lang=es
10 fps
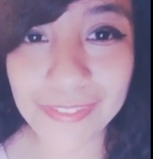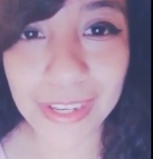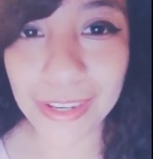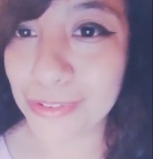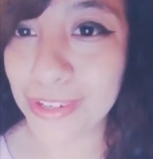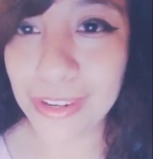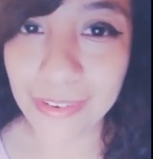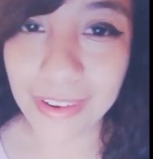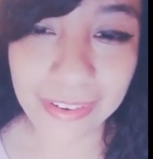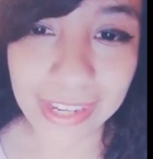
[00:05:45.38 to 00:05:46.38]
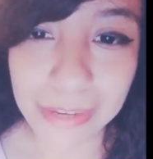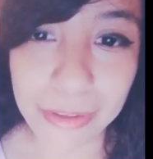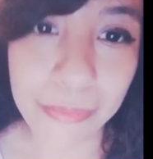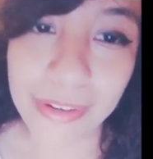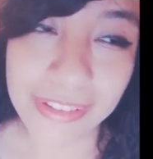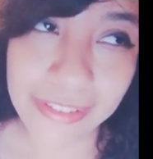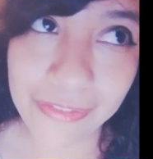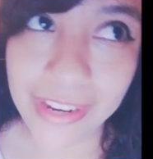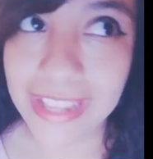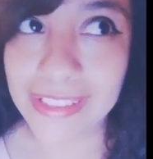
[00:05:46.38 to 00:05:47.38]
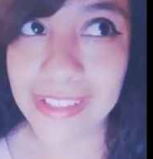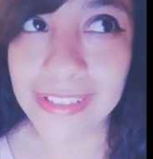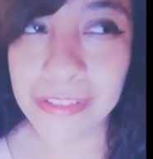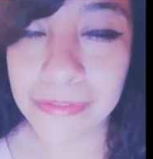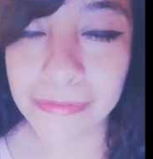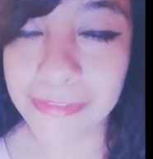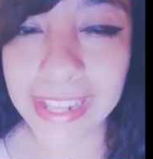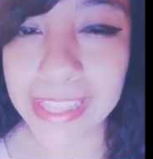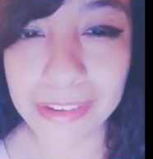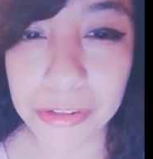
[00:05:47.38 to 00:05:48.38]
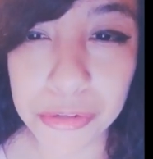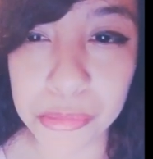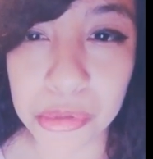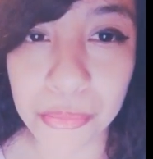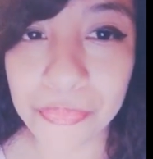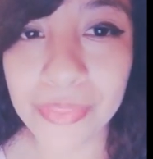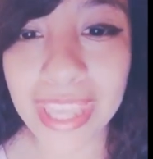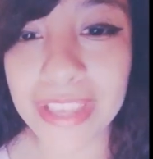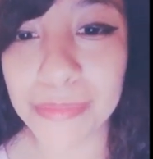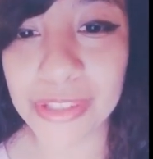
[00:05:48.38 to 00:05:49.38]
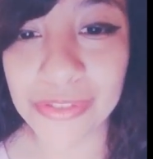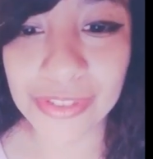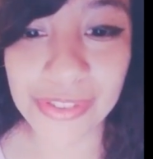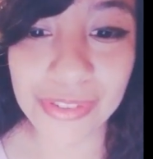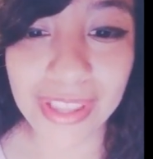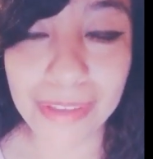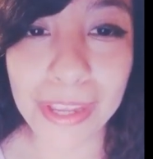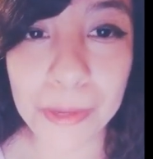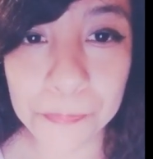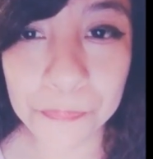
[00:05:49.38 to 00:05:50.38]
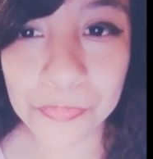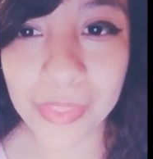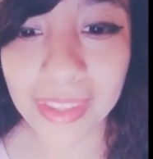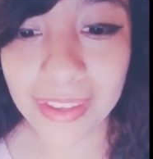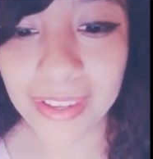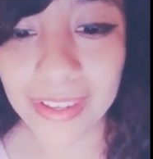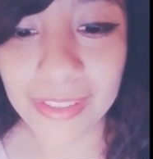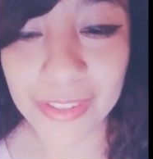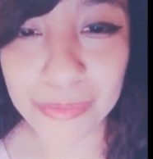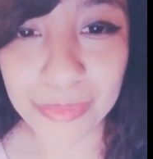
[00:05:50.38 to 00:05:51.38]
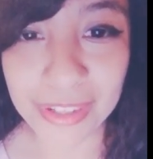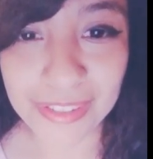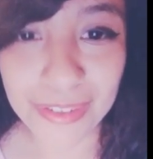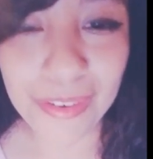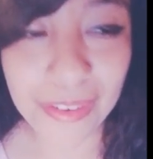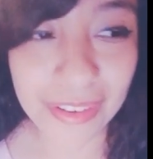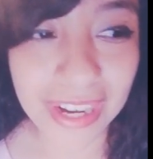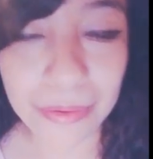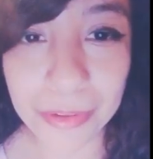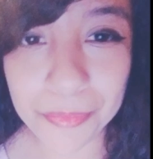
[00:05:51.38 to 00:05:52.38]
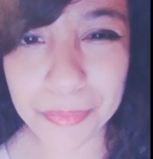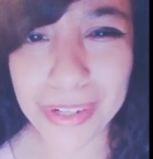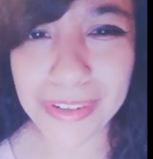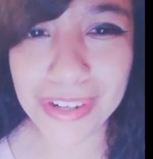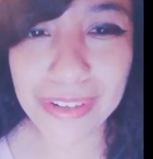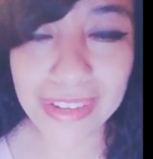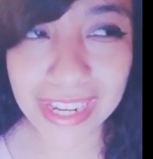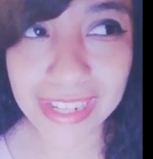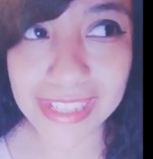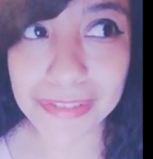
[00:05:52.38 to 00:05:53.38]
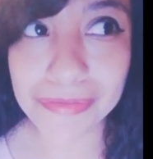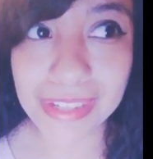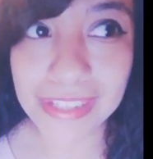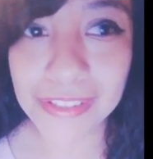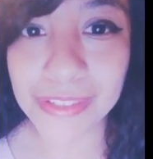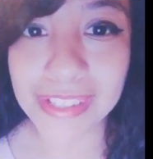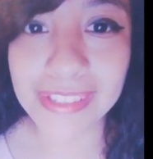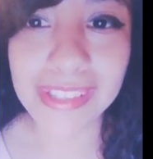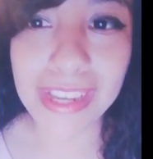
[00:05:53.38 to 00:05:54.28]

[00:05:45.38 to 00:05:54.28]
fue lo único raro que vi, pero eso fue antes. Faltaban como 10 minutos todavía. Entonces por eso no lo grabé, pero creo que eso es